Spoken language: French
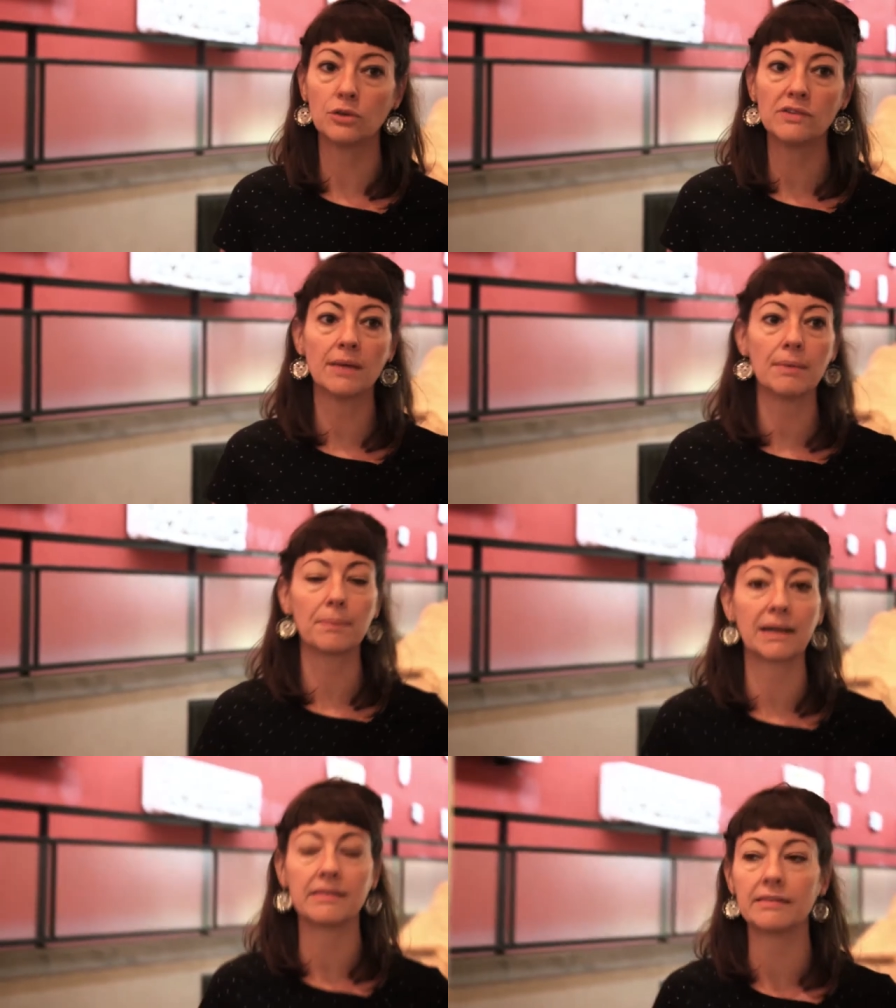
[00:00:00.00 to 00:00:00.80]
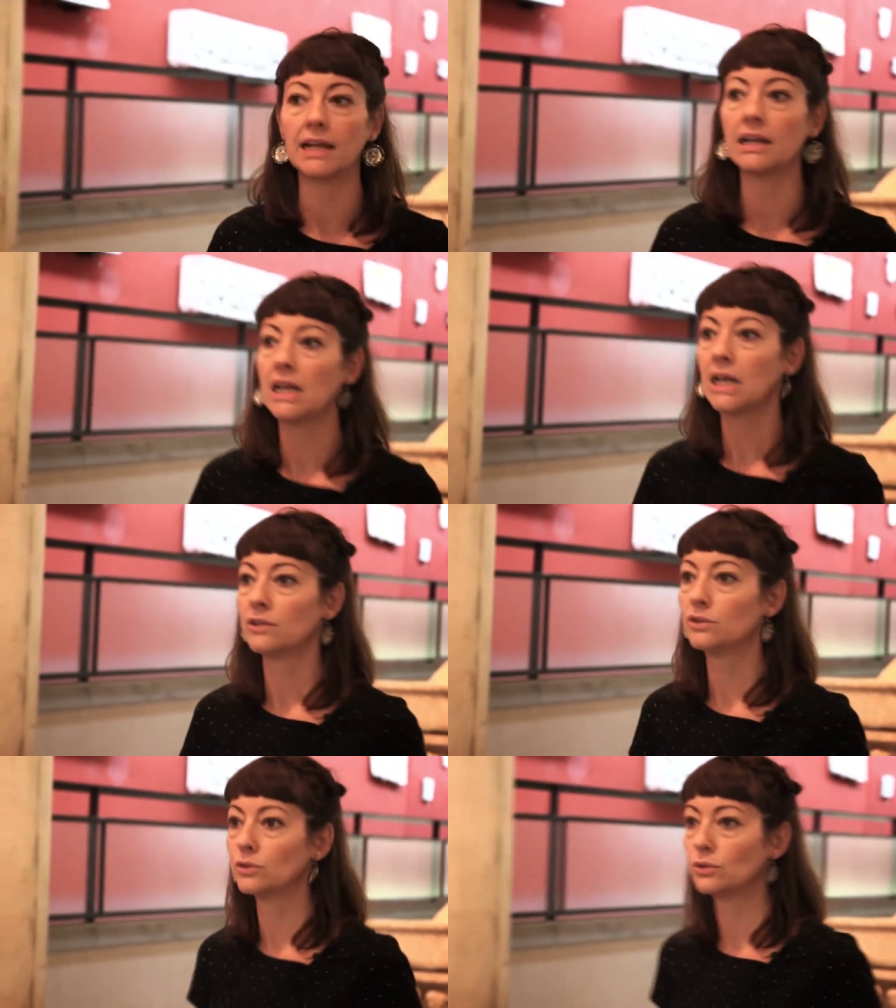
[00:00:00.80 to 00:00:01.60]
deuxième après celle
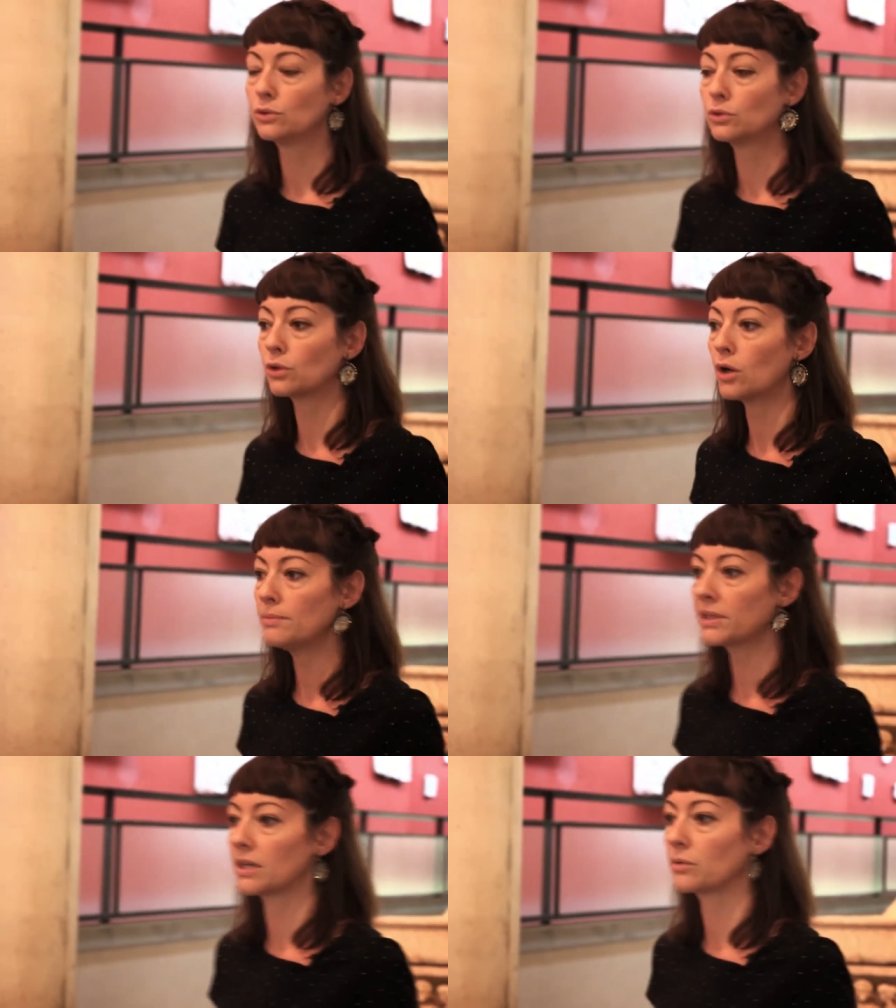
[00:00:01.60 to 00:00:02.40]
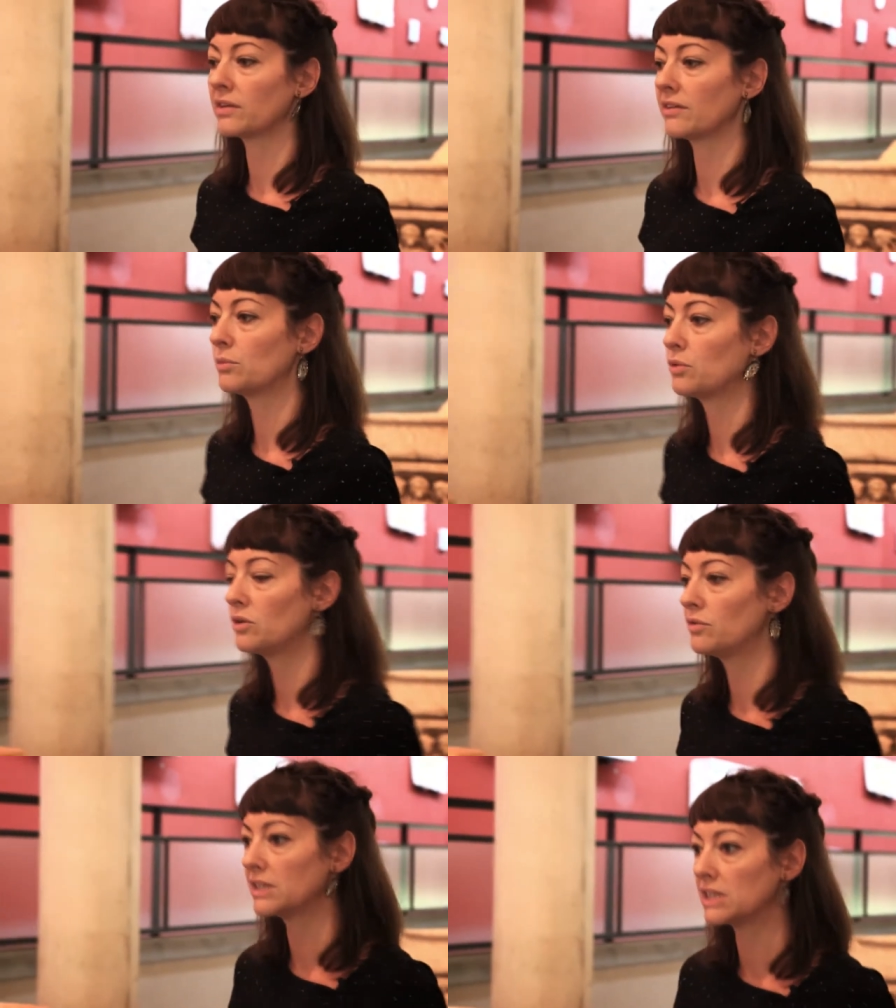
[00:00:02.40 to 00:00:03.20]
de, Rome, qui est conservée au
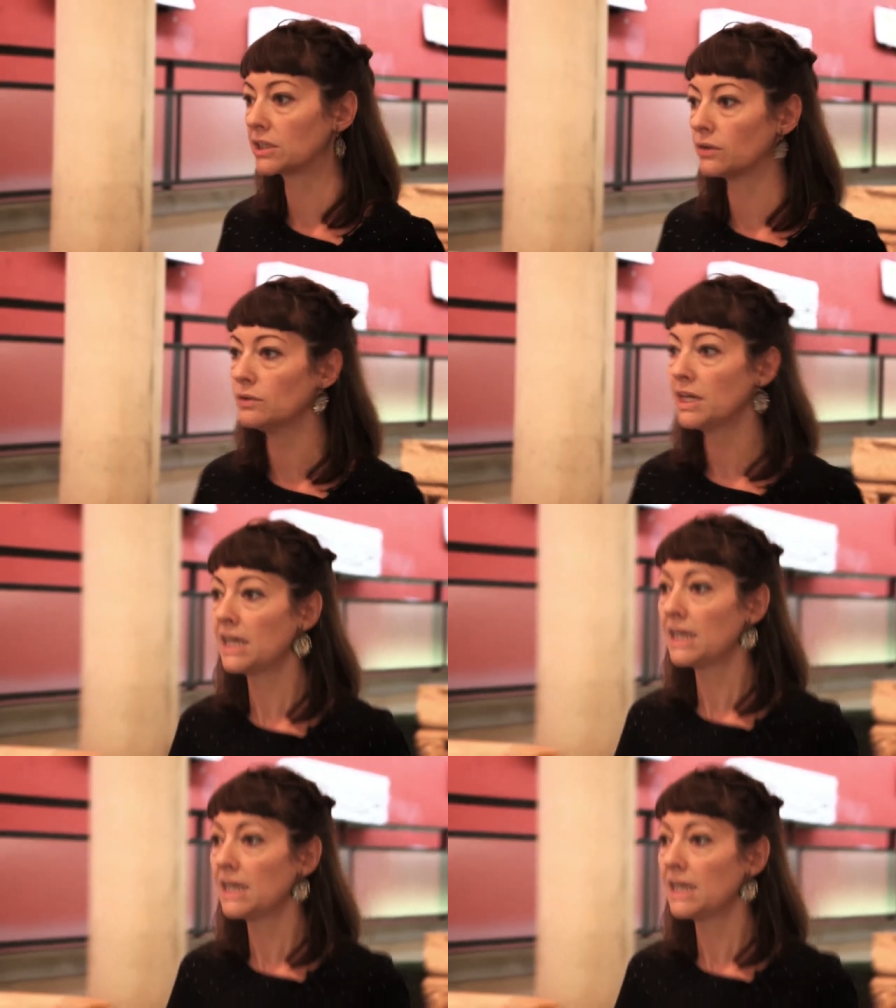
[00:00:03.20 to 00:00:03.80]
musée du Vatican.